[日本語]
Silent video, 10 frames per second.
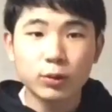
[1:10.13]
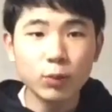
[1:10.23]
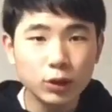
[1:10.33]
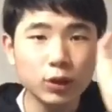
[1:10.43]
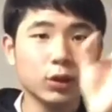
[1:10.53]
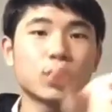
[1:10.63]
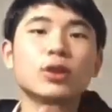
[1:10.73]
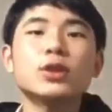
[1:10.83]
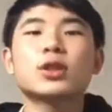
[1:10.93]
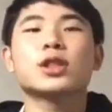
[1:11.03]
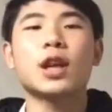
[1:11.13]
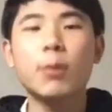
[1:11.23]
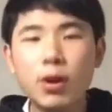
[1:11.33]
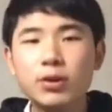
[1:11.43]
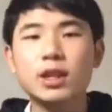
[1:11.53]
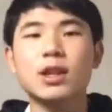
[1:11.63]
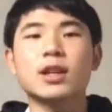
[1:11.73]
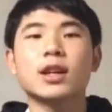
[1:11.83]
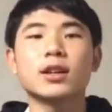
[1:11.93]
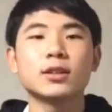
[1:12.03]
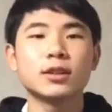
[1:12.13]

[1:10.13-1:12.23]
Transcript: ちょっと緩くしてもらおうじゃないか。